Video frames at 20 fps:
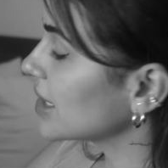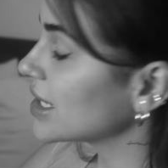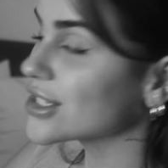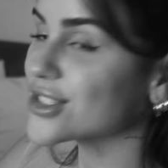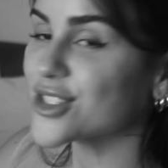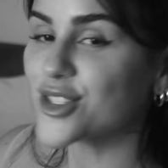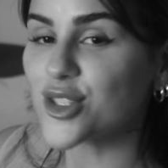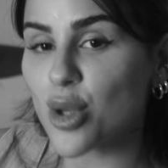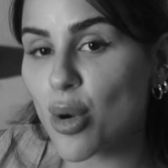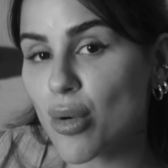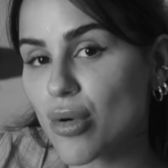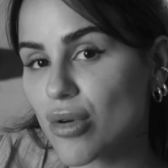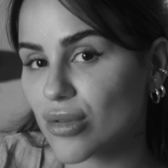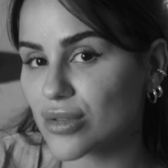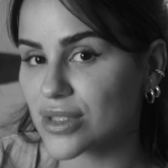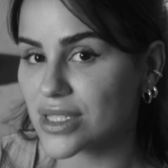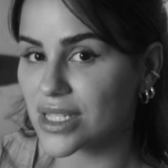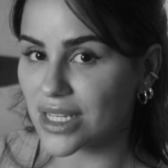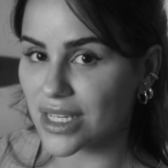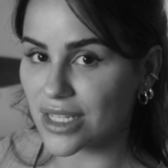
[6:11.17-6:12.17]
e estou
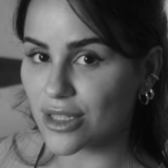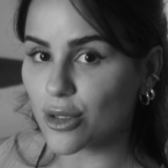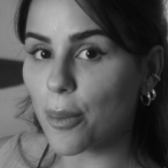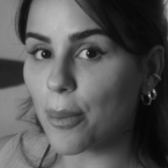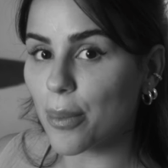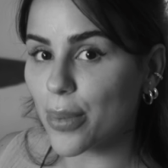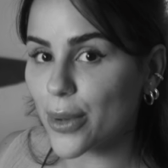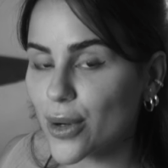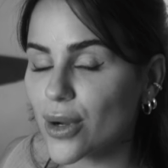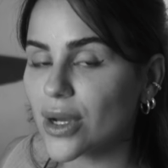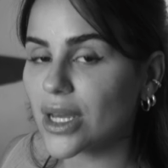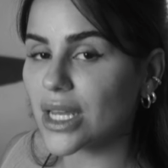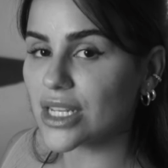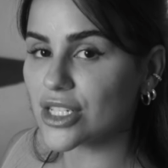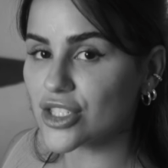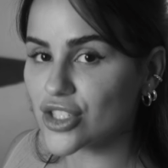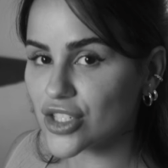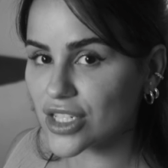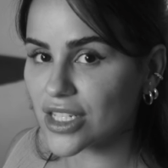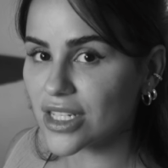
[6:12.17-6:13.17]
conseguindo
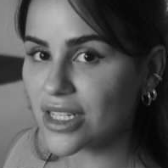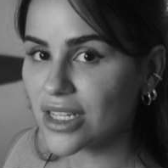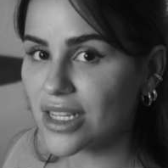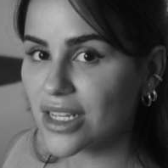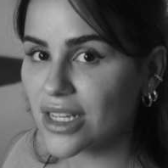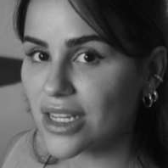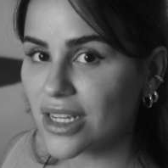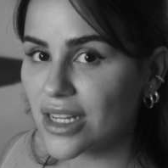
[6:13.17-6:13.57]
progredir